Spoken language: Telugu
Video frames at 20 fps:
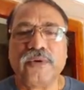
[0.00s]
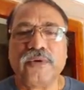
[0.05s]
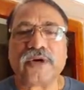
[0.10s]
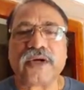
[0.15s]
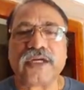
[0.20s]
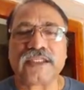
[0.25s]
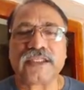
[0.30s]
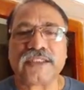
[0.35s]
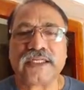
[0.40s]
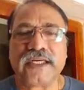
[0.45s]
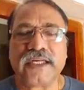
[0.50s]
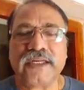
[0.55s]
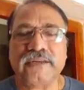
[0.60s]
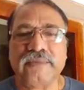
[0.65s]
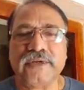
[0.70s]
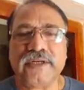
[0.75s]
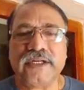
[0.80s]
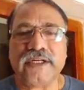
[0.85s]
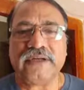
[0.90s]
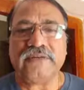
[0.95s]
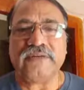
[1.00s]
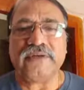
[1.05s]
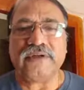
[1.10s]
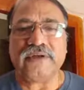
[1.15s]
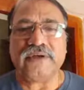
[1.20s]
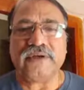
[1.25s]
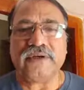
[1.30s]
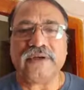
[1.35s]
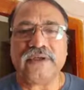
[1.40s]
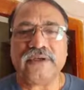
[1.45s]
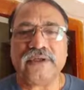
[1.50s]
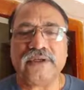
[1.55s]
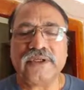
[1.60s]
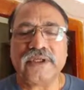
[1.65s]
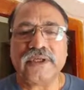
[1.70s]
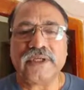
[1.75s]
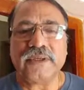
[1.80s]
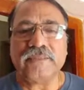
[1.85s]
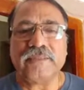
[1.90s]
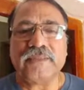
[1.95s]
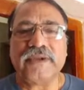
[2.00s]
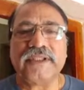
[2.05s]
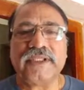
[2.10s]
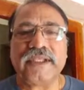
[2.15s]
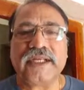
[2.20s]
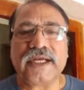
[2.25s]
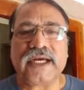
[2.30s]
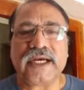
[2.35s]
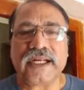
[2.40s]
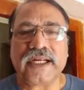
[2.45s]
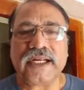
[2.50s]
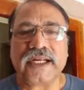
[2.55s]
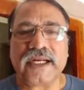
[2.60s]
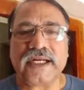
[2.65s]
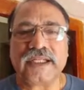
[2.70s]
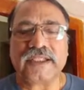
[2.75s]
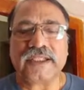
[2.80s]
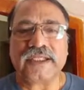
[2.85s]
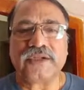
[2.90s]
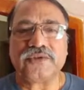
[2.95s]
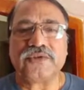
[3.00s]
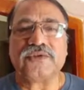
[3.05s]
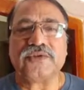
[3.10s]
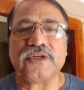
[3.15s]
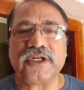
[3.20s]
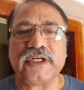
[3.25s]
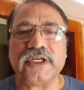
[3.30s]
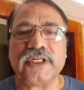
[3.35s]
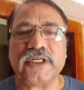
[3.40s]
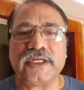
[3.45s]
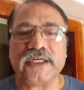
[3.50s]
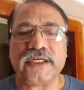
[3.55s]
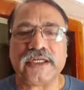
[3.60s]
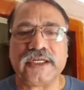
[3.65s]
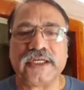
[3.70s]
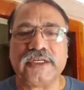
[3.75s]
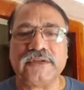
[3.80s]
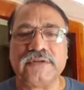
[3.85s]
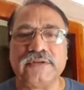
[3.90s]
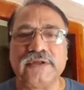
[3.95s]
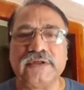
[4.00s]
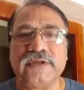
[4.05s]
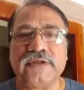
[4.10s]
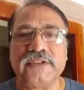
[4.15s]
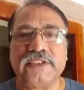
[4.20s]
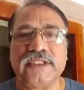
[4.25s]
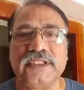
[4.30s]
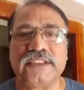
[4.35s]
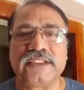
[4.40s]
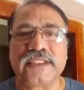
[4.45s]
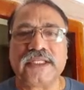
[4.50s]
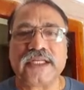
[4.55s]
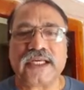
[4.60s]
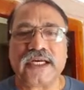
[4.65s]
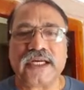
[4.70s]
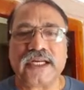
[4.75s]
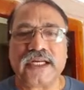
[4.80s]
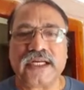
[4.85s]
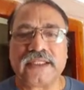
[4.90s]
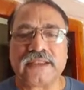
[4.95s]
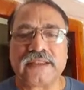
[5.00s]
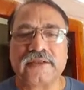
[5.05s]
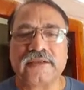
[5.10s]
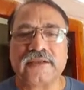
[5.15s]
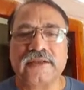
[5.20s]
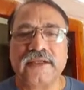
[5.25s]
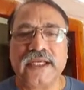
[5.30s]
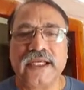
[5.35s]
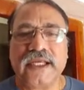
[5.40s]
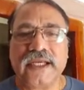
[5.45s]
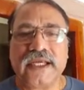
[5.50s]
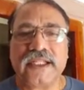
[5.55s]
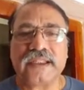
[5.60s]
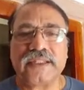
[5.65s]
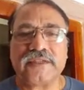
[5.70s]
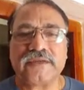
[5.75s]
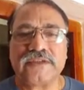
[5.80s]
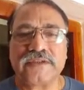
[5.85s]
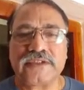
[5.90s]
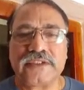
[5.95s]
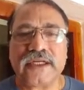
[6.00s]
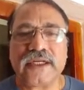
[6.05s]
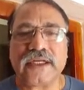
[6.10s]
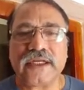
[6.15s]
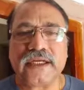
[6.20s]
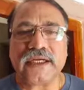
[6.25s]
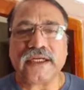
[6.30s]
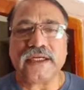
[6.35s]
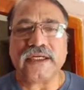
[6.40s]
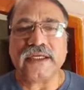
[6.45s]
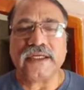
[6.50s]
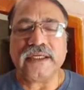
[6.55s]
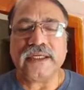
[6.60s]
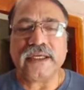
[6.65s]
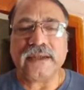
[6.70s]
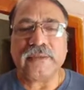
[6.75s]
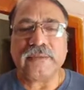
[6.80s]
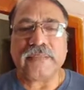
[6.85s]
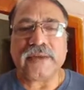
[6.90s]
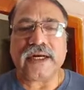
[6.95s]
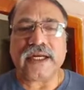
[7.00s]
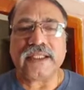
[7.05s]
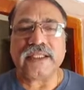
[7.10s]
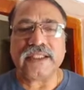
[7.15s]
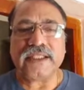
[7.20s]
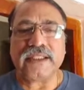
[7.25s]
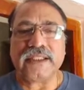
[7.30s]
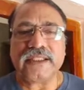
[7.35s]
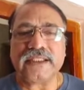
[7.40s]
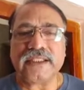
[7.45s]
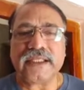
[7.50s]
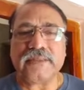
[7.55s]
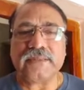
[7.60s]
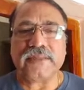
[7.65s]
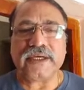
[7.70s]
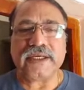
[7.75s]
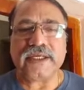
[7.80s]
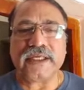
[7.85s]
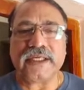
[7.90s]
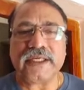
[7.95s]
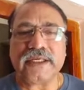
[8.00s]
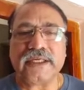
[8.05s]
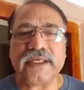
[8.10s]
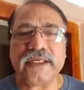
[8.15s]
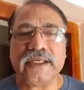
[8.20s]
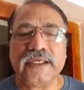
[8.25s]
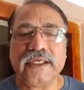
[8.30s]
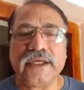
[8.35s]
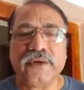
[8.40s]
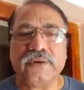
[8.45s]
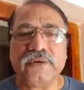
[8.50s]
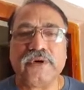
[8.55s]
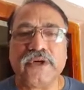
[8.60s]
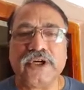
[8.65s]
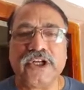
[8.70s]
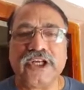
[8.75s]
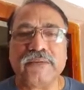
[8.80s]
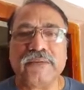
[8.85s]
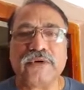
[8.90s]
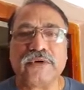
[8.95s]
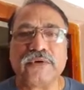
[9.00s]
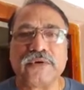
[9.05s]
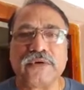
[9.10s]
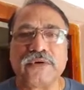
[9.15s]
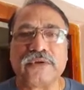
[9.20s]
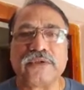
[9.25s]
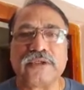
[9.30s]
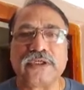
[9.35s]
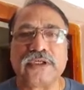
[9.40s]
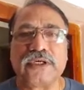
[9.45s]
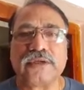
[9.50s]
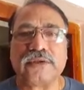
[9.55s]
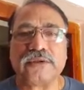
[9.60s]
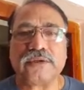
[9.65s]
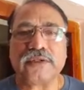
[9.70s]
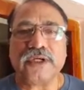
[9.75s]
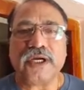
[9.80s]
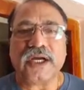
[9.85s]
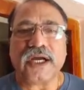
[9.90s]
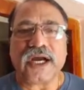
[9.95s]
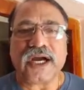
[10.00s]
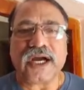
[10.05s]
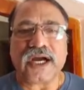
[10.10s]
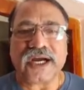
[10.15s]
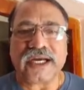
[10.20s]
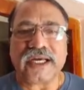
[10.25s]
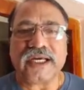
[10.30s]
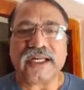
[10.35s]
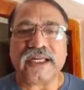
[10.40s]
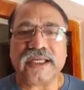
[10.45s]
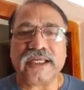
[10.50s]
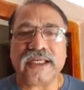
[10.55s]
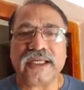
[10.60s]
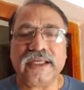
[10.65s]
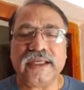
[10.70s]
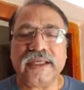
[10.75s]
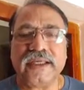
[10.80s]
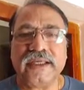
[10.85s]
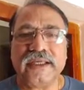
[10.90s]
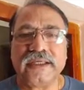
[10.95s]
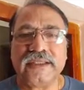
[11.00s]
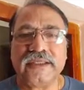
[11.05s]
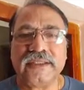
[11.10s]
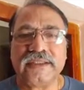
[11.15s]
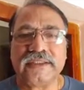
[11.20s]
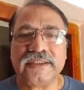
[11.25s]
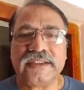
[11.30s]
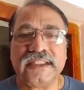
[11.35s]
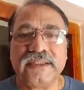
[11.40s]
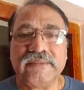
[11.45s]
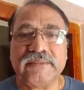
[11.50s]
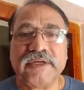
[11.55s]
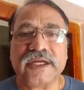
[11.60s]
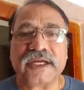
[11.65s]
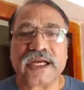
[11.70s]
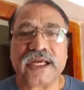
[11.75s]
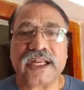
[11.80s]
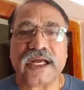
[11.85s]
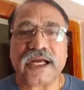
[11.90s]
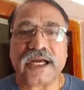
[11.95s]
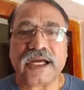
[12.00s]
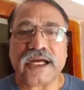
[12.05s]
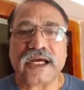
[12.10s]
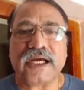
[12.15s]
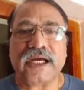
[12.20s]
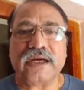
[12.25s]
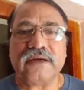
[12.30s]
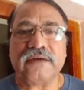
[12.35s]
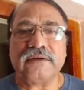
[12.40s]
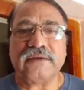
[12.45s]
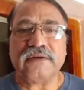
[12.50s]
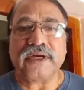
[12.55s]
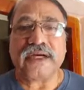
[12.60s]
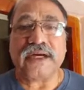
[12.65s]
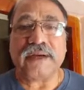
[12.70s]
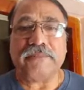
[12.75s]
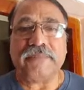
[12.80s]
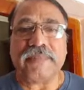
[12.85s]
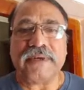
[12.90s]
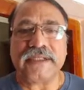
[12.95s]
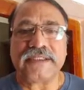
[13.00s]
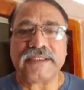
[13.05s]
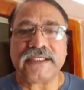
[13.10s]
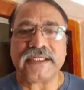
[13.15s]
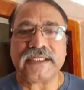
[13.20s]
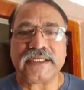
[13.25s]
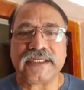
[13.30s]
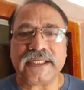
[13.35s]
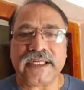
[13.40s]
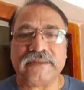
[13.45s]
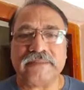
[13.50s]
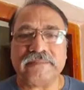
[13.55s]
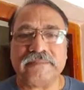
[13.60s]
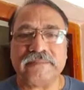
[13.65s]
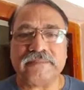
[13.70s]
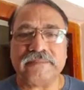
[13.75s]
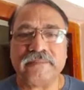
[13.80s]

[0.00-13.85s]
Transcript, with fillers: ఒక్కసారి మీ డివిజన్లో ప్రతి కార్యకర్త చూడండి ఆ డివిజన్లో జనసేన కార్యకర్తలు ఎంత ఉత్సాహంగా భారతీయ జనతా పార్టీకి ఓటేయమని కోరుతున్నారు ఆఖరికి సినిమా కళాకారులు గబ్బర్ సింగ్ టీం